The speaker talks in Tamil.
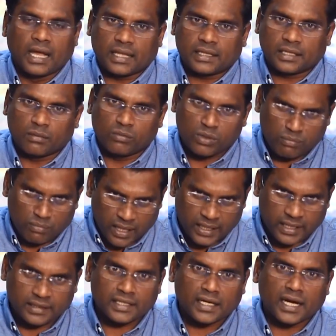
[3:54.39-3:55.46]
அதற்கு
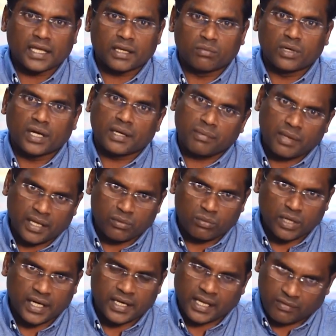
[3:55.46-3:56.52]
முன்பாக எத்தனை நாளைக்கு முன்னாடி
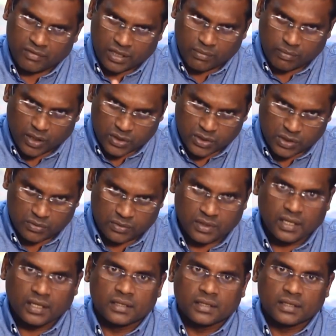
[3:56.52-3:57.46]
முன்னாடியே இவருக்கு பாசிட்டிவ்